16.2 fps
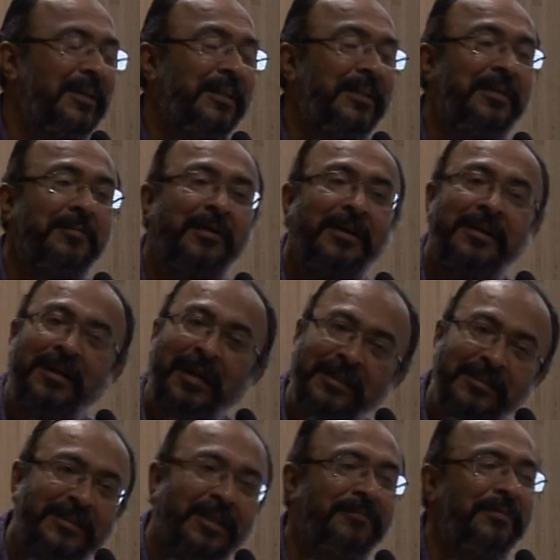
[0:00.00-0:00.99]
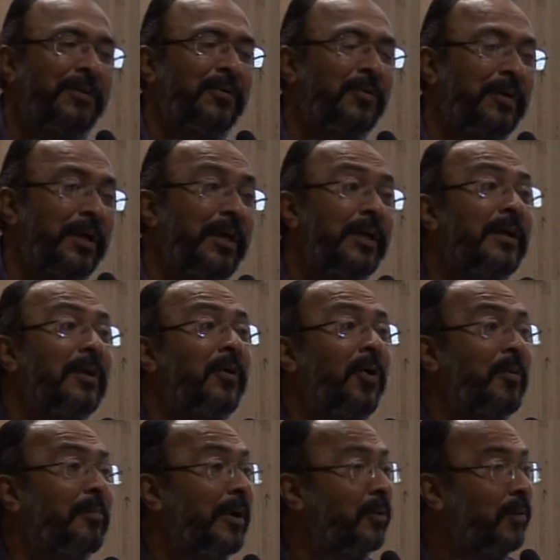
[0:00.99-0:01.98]
की थी बड़ी नाइंसाफ़ी हो गई
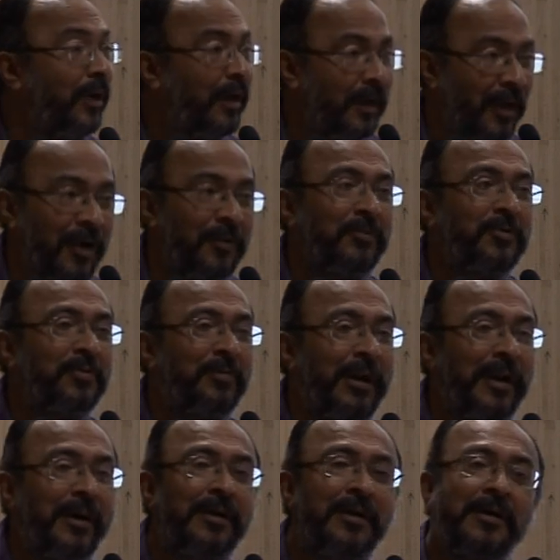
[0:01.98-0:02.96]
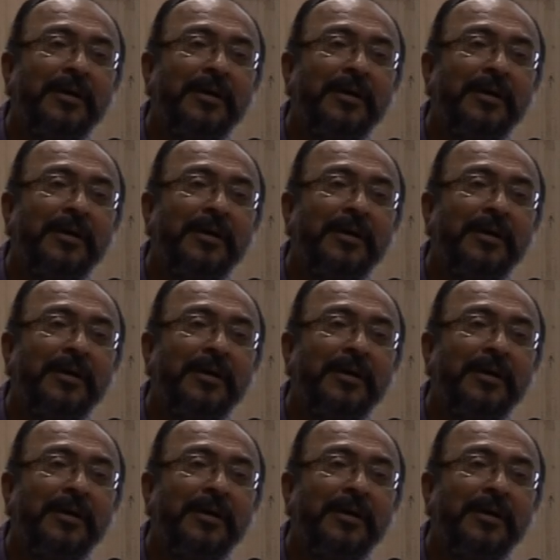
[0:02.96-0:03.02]
और मैं गुनहगार हूँ तुम्हारा